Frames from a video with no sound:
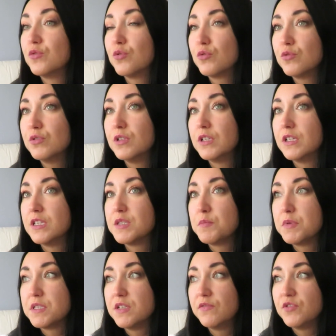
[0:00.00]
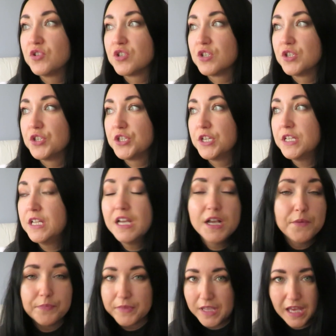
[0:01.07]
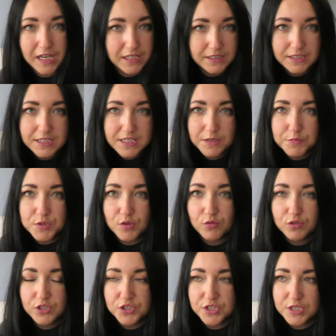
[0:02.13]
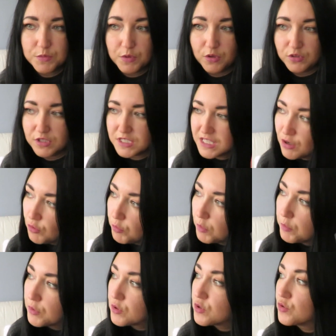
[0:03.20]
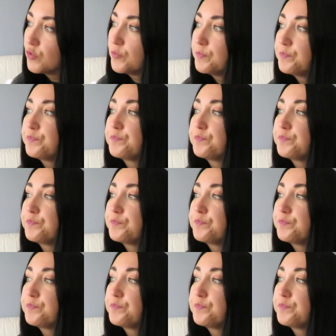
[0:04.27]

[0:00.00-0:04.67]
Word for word: trudny, specyficzny dzień, ale nic absolutnie się złego nie stało, po prostu